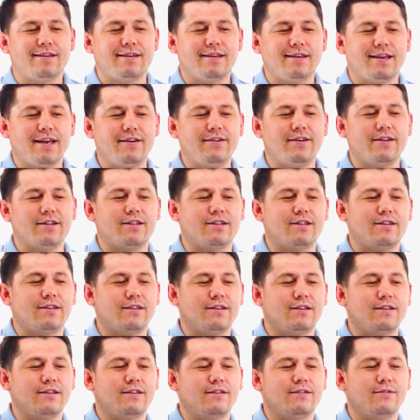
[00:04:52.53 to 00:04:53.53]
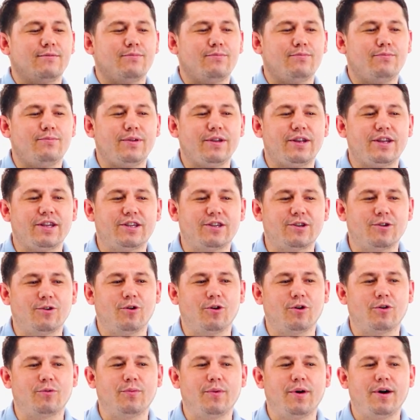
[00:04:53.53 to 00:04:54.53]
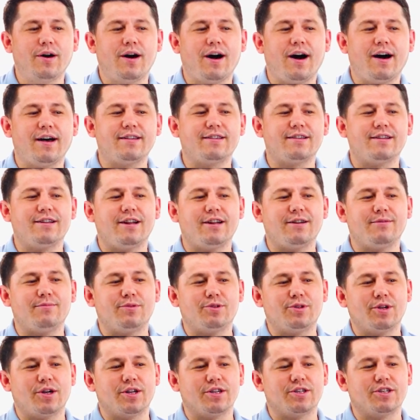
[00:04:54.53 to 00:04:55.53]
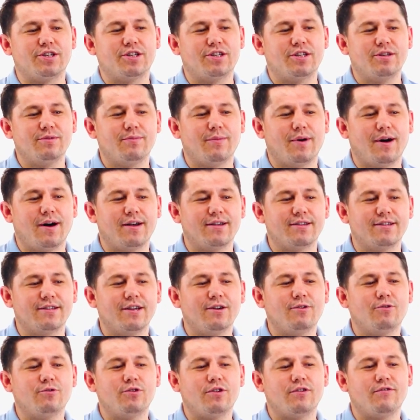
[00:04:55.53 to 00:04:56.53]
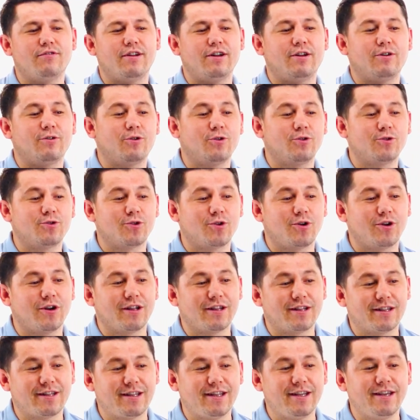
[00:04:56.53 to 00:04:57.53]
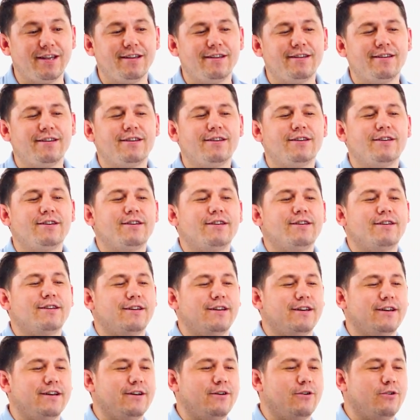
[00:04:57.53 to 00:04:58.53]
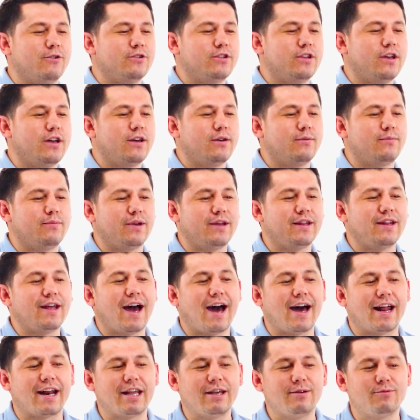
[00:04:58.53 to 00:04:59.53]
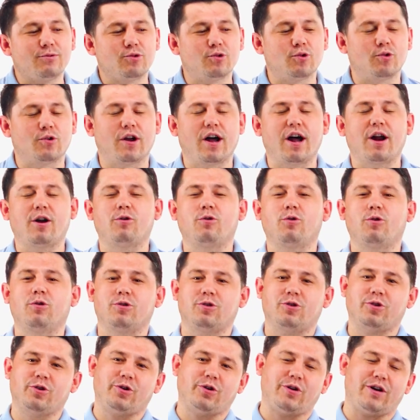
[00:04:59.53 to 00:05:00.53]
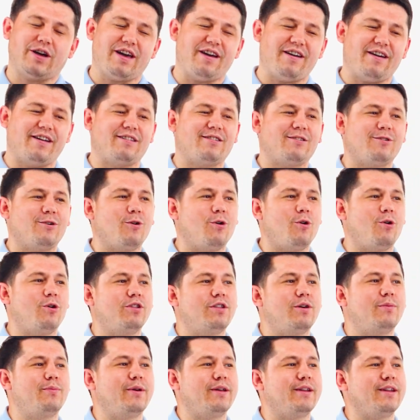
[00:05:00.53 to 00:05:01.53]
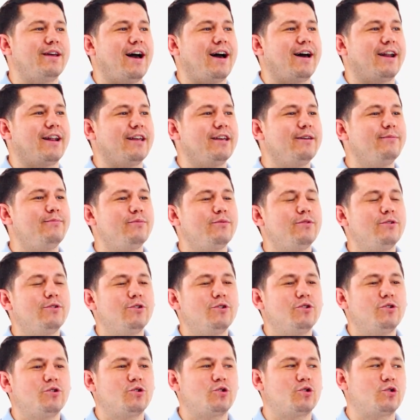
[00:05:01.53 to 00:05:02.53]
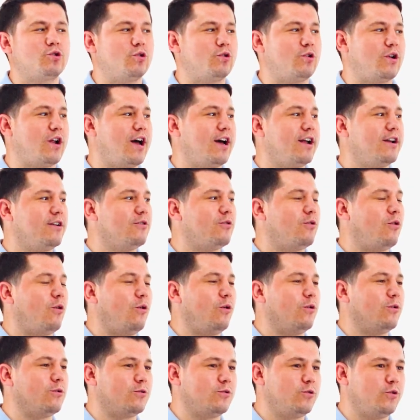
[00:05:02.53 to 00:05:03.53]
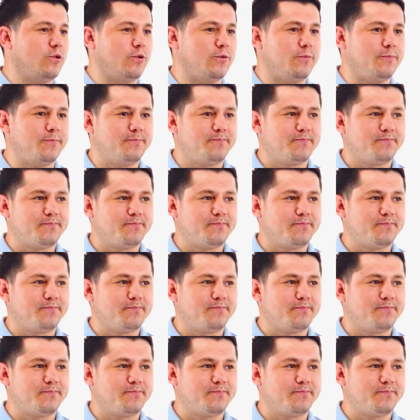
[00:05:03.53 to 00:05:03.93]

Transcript: Evet, bir iki lokma hazırlanıp dışarı çıktı mağaza ödevlerini kontrol etti. E, o da beni arayıp sorar oldu. Evet o da beni arayıp sorar oldu.